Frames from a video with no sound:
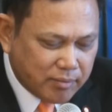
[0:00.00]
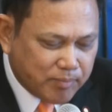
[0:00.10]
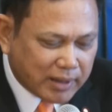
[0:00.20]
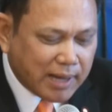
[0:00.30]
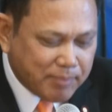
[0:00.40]

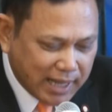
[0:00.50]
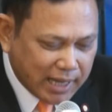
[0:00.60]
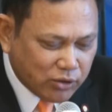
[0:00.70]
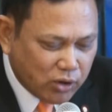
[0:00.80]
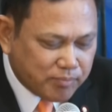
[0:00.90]
ประประธา
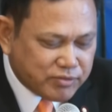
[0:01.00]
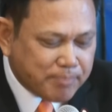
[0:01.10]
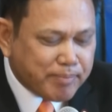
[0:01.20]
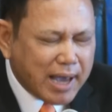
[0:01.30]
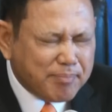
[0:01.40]
นโทษ
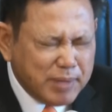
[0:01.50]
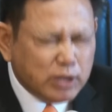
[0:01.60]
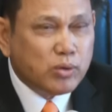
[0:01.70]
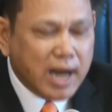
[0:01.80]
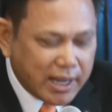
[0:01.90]
18 มิ
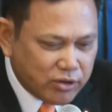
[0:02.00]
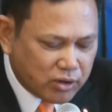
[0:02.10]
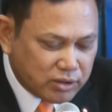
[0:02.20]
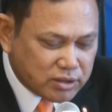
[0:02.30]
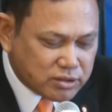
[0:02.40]
ถุนาย
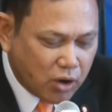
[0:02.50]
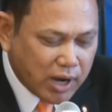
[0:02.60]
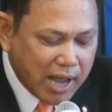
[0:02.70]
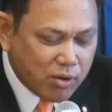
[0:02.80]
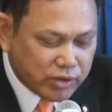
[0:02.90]
น
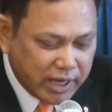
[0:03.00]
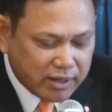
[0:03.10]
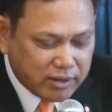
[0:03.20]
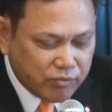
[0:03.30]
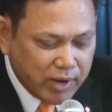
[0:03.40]

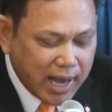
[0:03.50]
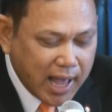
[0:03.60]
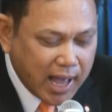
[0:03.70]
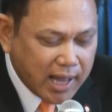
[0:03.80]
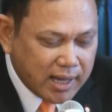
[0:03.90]
2567 เว
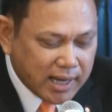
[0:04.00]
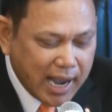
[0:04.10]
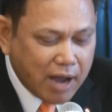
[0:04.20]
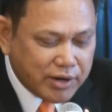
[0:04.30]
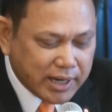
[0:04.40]

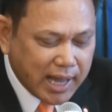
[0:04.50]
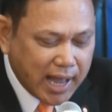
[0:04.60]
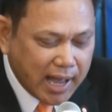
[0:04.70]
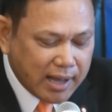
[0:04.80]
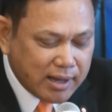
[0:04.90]
ลา9นาฬิ
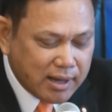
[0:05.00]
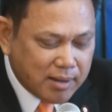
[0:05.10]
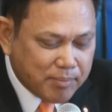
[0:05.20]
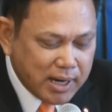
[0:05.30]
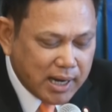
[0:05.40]
กา
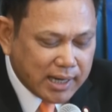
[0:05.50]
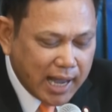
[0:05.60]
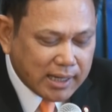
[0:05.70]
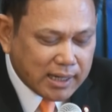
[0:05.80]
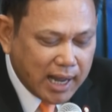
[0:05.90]
เพื่อ
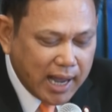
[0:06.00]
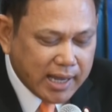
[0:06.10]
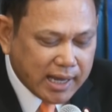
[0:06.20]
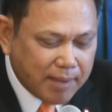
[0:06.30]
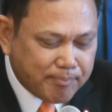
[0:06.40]
นัดให้
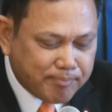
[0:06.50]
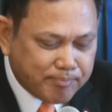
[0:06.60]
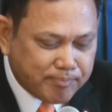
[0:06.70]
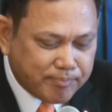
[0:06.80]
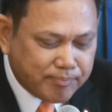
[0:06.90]
กับ
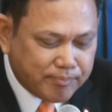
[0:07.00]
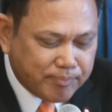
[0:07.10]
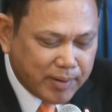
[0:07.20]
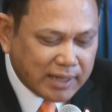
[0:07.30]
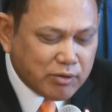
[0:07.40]

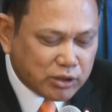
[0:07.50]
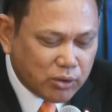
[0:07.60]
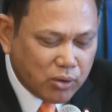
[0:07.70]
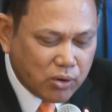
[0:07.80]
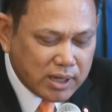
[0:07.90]
พันตำรวจ
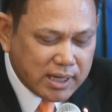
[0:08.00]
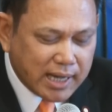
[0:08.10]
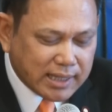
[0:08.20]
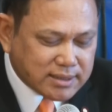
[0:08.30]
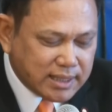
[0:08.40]
โท หรือ
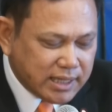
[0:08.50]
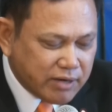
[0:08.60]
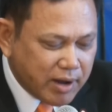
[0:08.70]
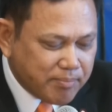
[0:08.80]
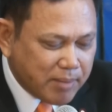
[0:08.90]
นายทักษิณชิ
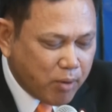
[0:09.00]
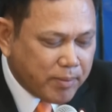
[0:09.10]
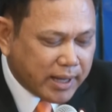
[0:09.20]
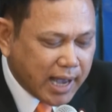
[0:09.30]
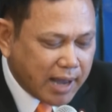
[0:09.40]
นวัตรมาพบ
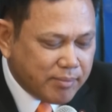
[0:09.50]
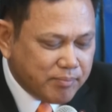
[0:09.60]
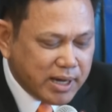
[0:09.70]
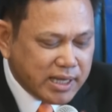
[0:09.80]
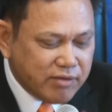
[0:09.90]
อยการ
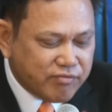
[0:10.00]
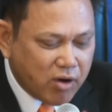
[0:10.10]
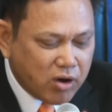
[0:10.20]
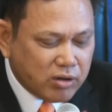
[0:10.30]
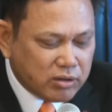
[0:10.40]
เพื่อยื่น
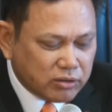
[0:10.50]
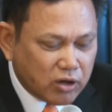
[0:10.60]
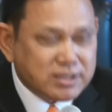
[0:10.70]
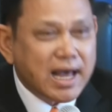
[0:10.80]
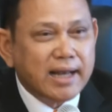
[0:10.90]
ฟ้อง
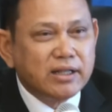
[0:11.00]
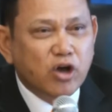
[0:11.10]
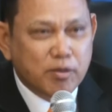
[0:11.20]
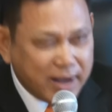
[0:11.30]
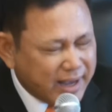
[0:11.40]
ต่อศาล
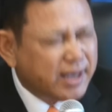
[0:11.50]
ต่อไป